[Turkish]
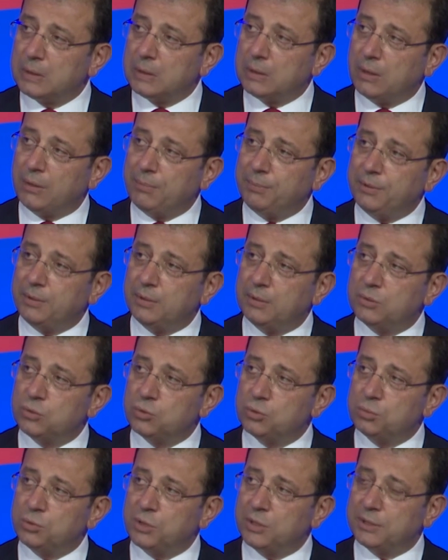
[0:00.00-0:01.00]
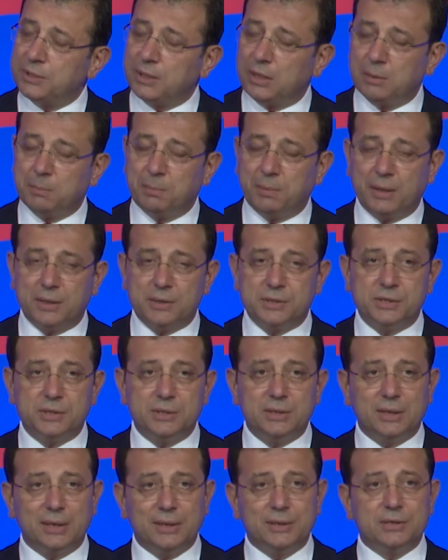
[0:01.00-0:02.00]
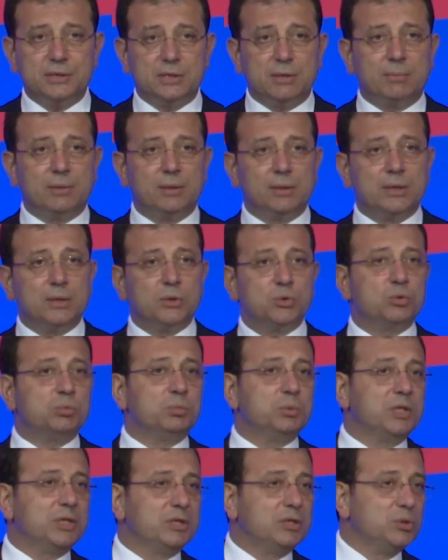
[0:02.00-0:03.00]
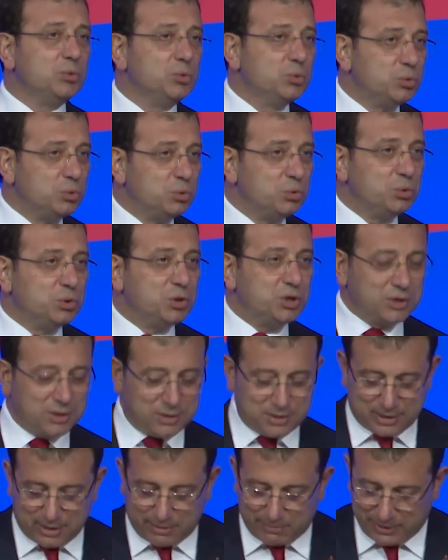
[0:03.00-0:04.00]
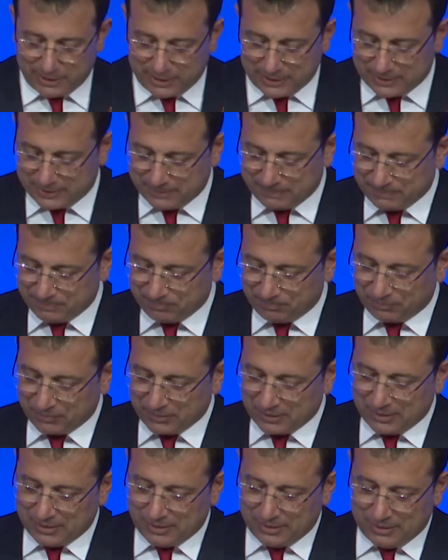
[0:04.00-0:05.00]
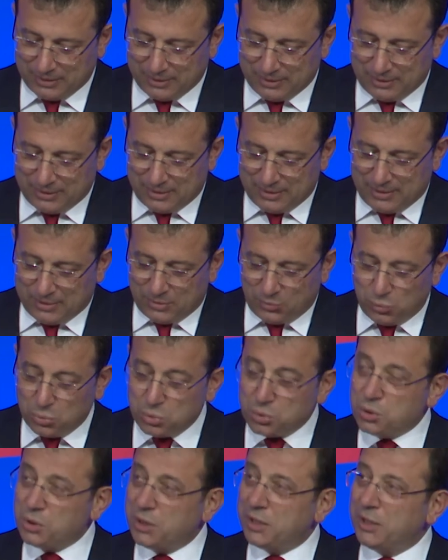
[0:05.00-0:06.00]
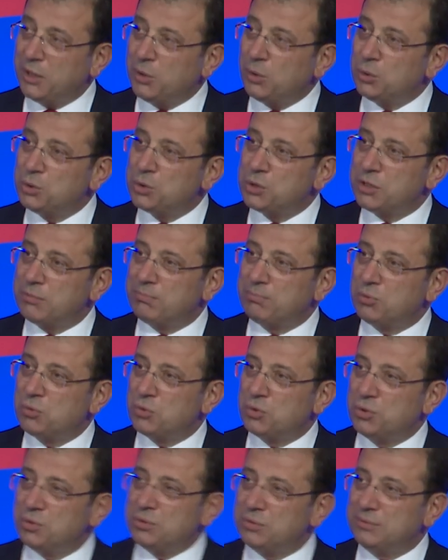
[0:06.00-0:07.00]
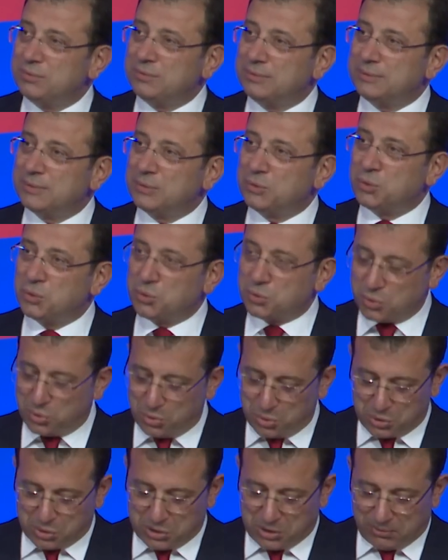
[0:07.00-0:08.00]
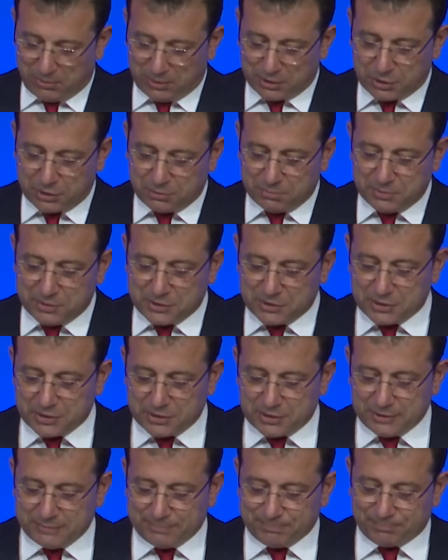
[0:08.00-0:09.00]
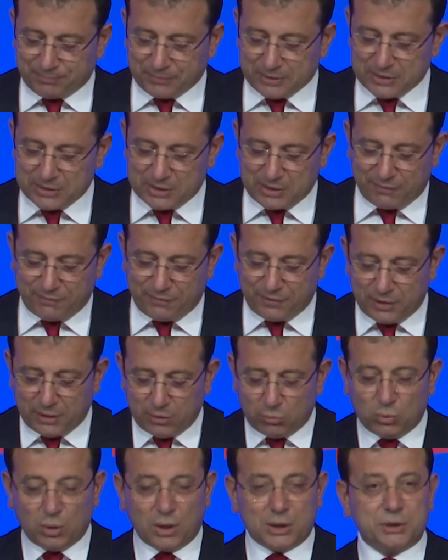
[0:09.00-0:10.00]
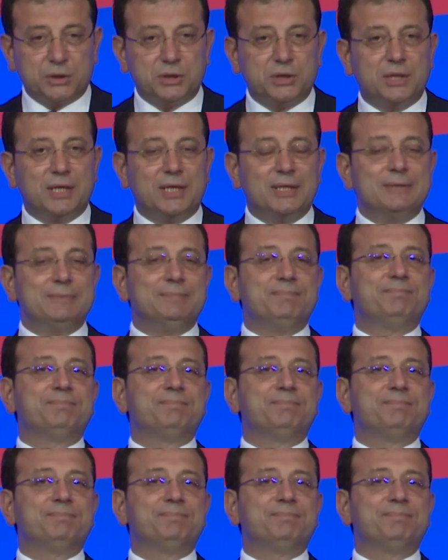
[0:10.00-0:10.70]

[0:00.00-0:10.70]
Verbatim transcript: tabi Cumhuriyet Halk Partisi'nin aynı zamanda Cumhuriyet'in 100. yılı demek. 100 sene önce bugün Kurtuluş Savaşımızı zafere ulaştıran